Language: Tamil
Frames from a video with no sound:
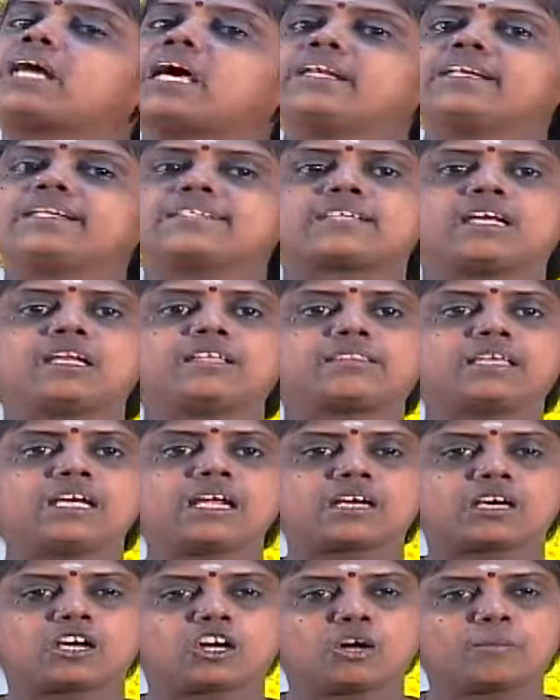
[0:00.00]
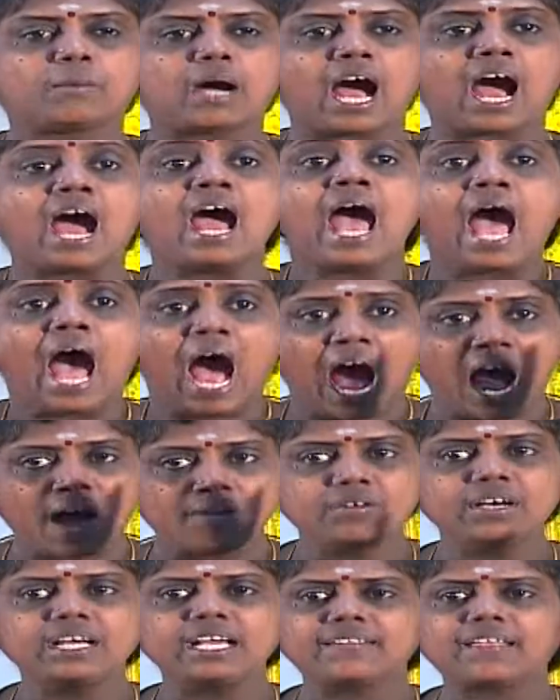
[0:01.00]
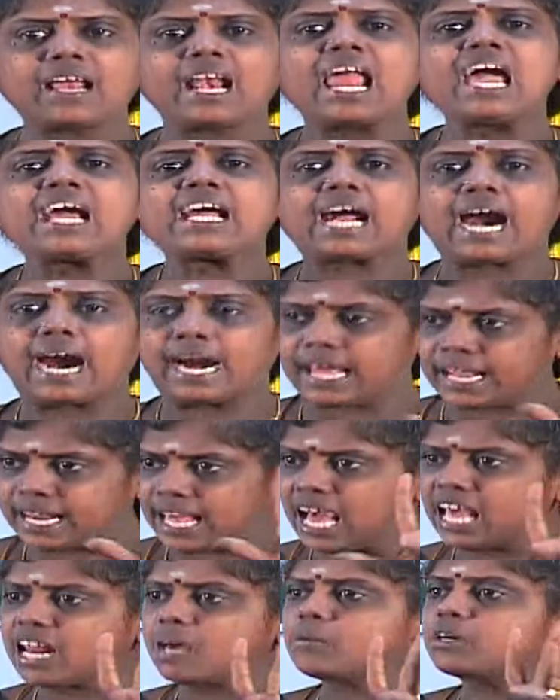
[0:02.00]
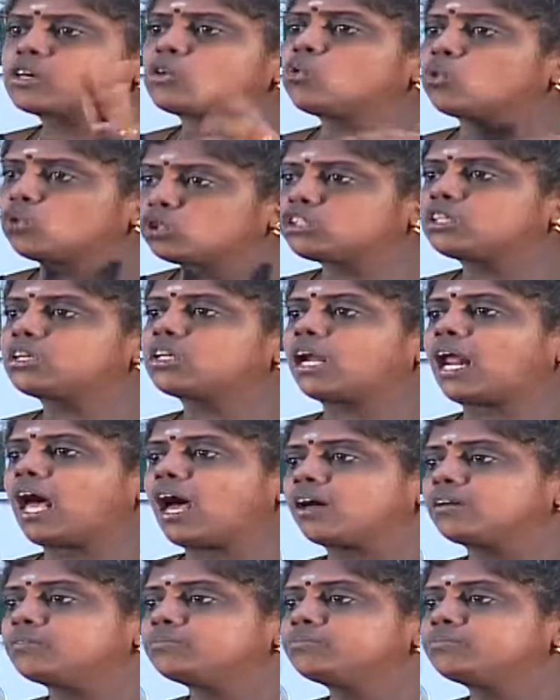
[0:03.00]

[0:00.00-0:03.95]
நன்றி செலுத்தி இருக்கிறோமா அவன் இதெல்லாம் கடனாக நமக்கு கொடுத்துருக்குறான்